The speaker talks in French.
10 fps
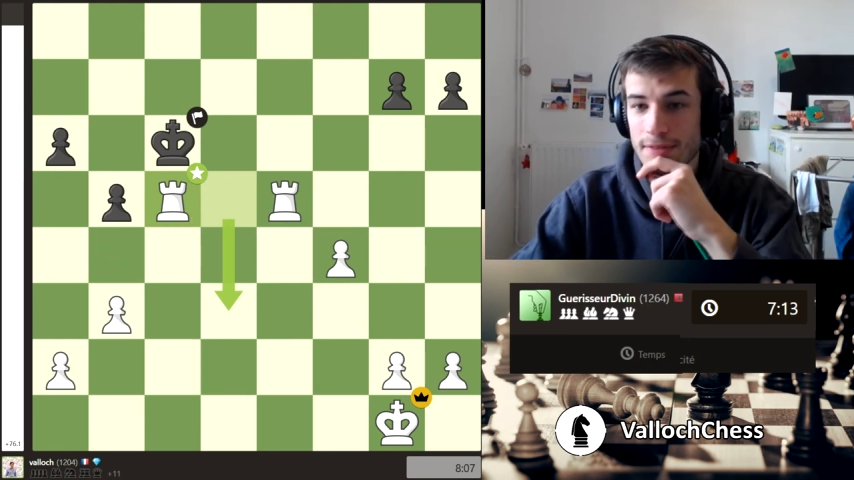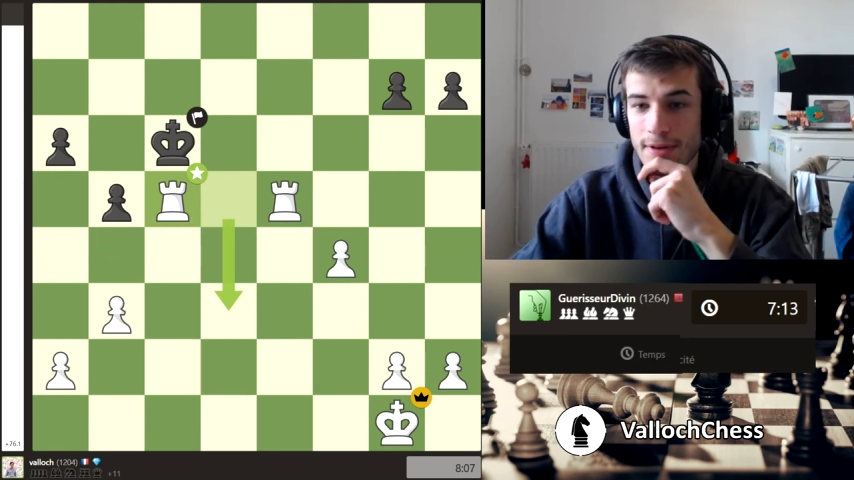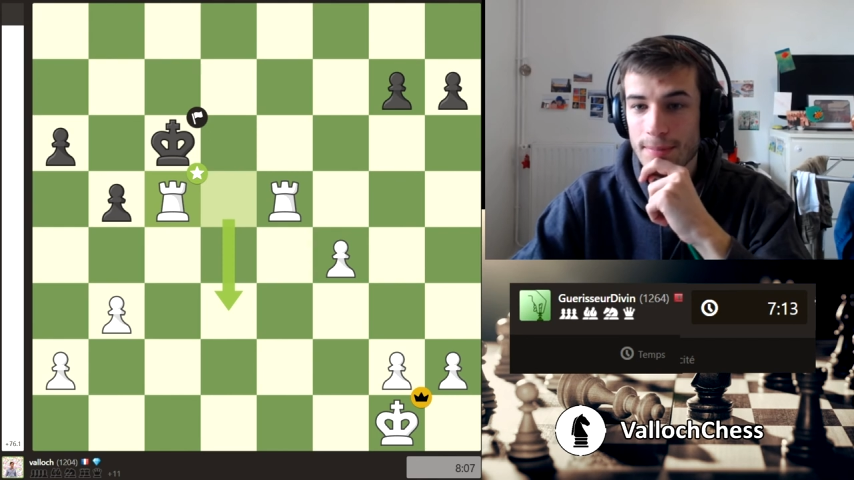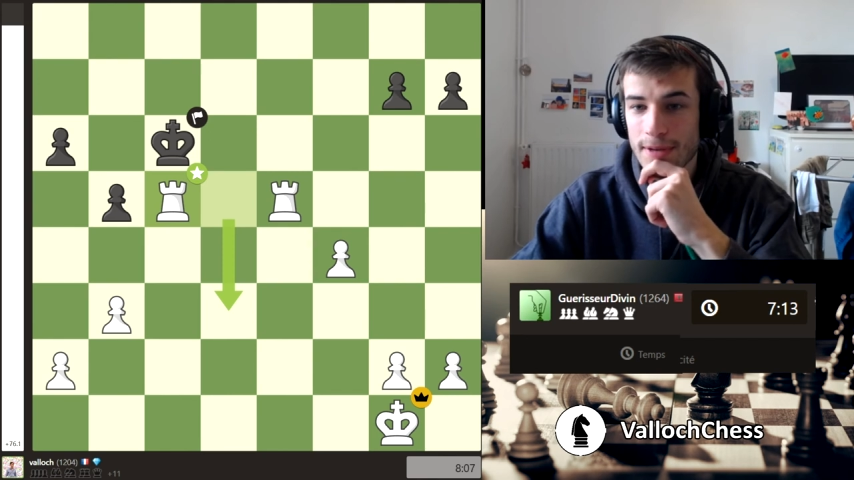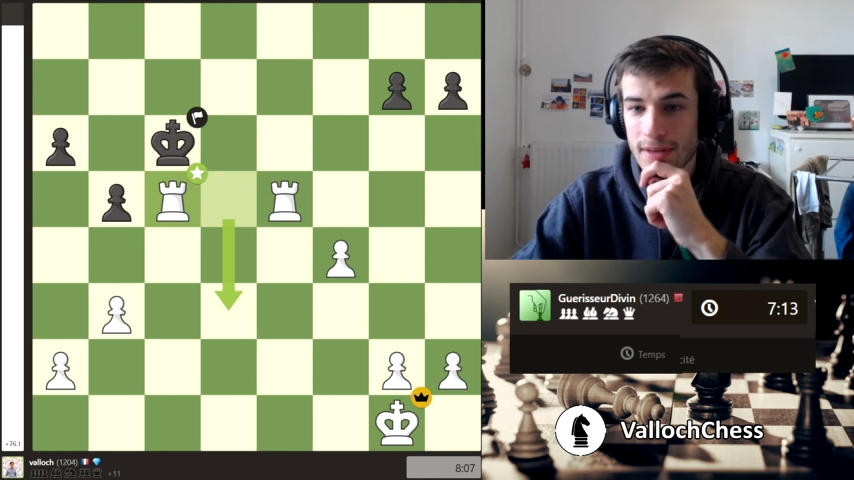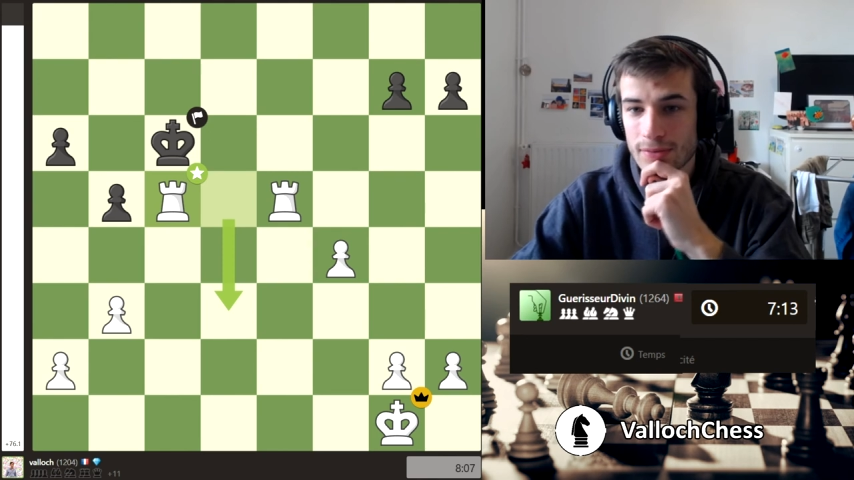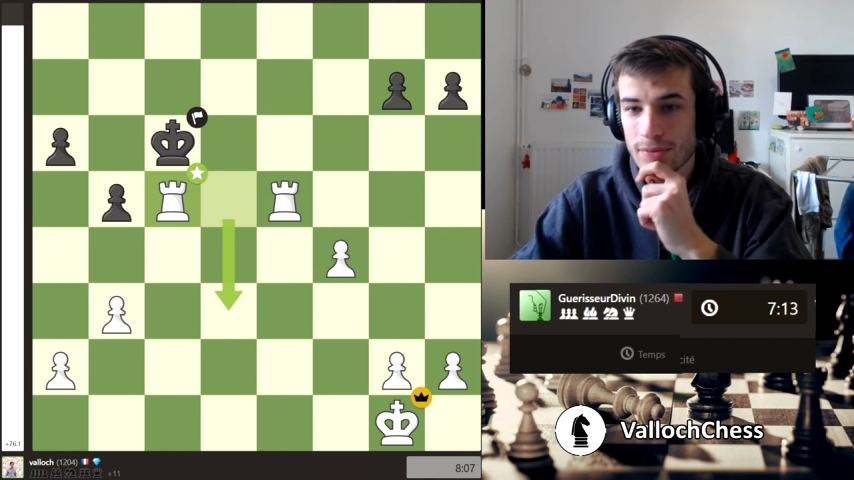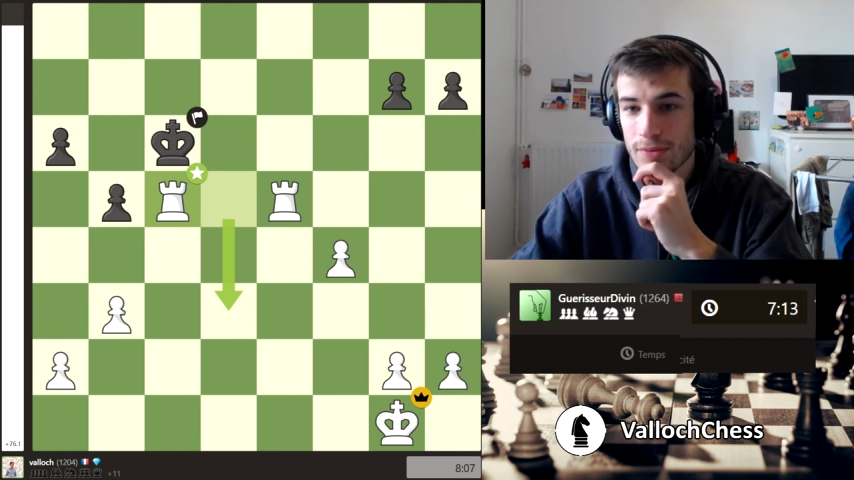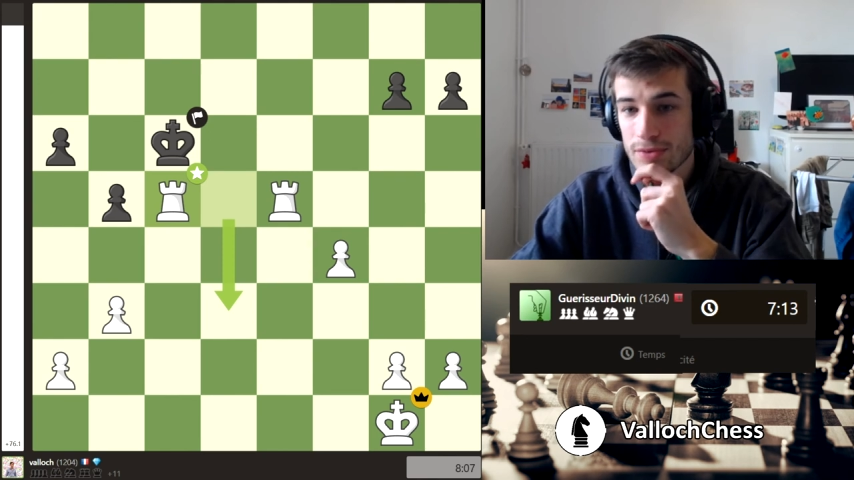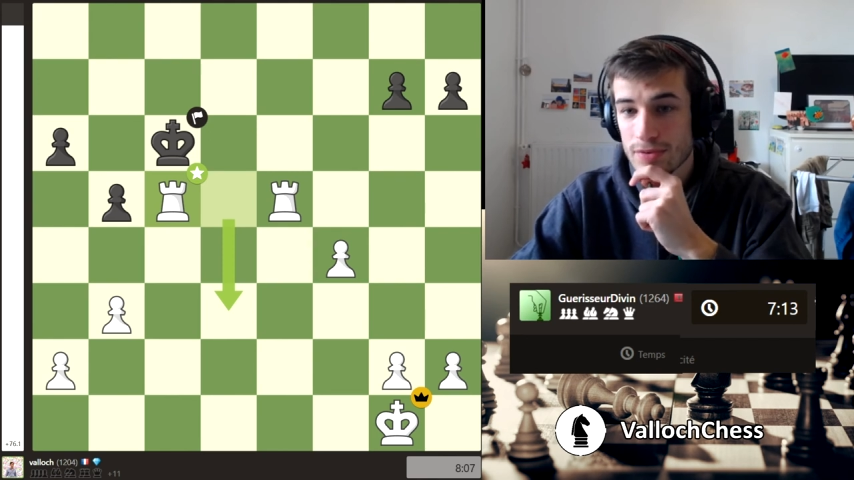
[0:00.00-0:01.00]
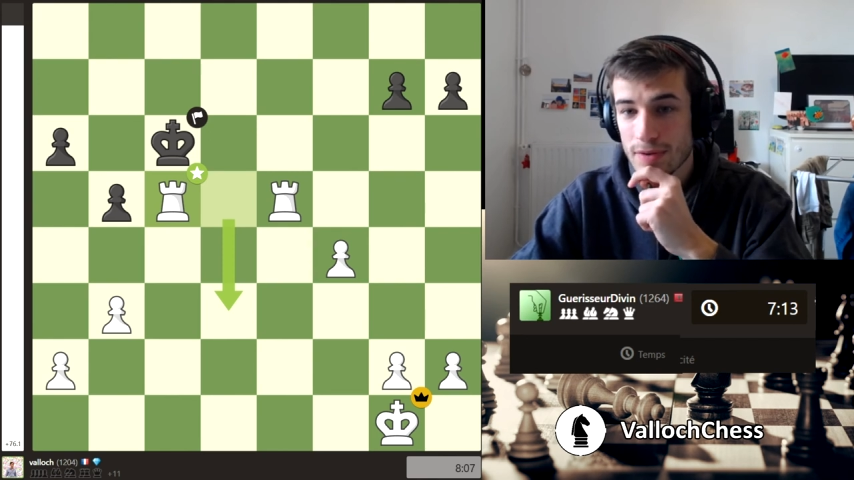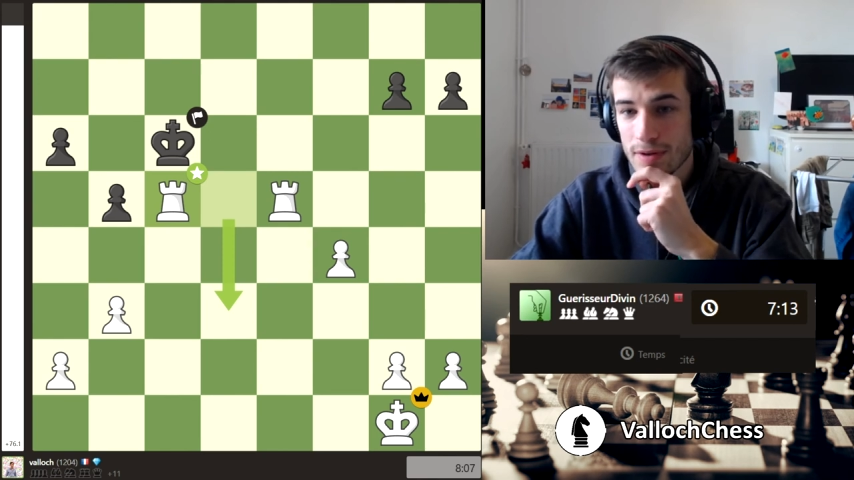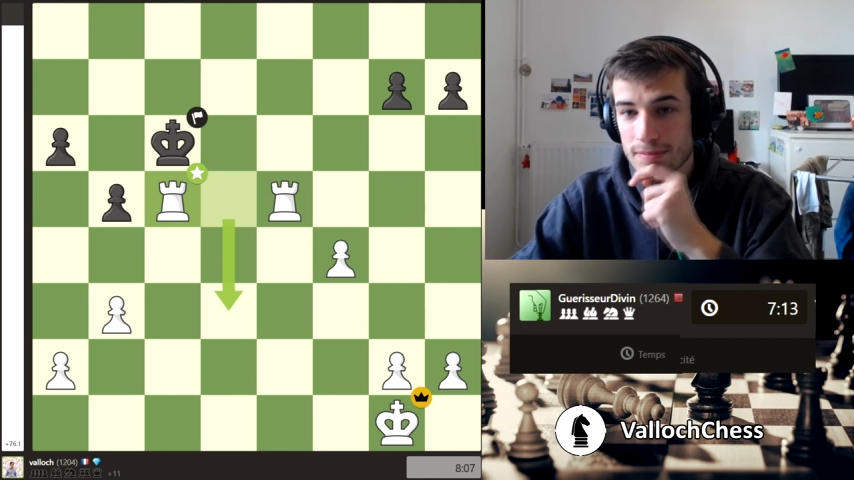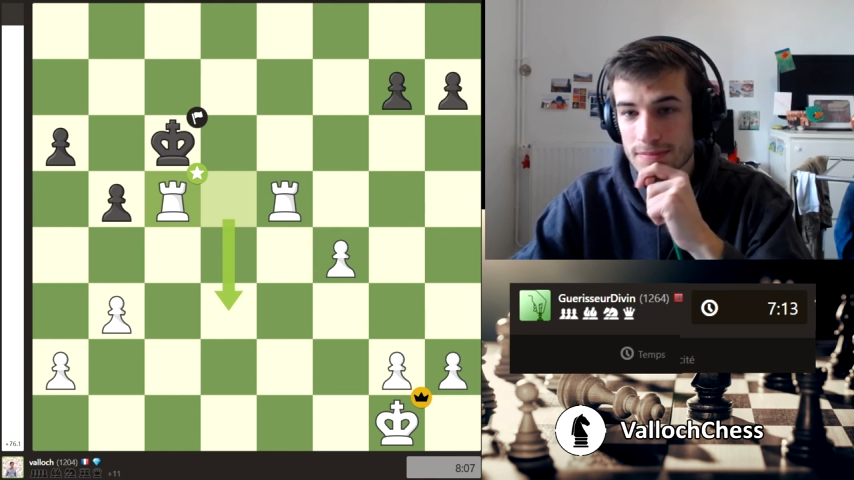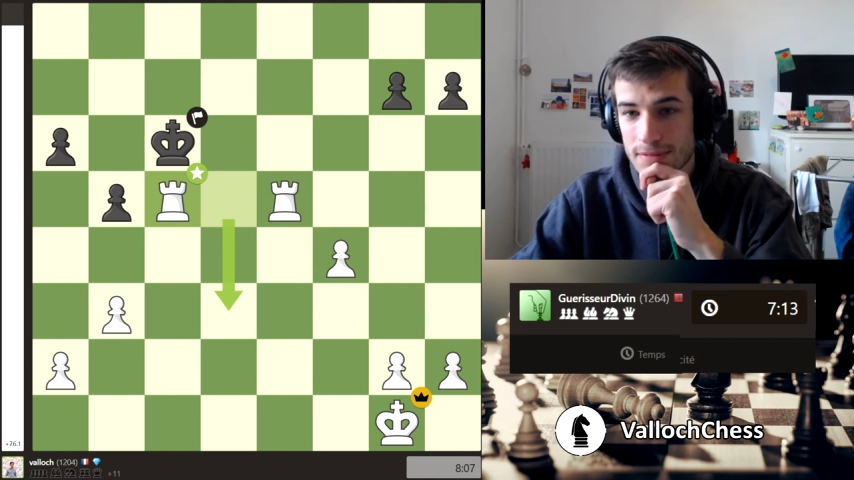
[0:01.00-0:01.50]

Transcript: faire bannir ton compte, tu vois.